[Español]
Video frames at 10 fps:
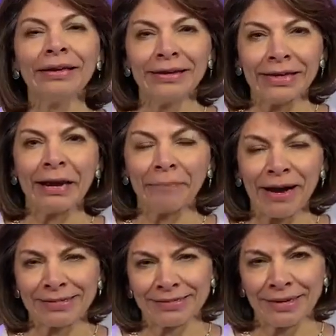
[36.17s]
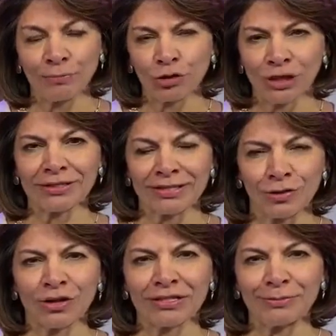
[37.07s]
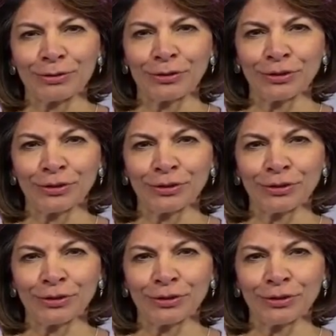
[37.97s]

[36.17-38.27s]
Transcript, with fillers: y de la paz en muchas naciones del mundo.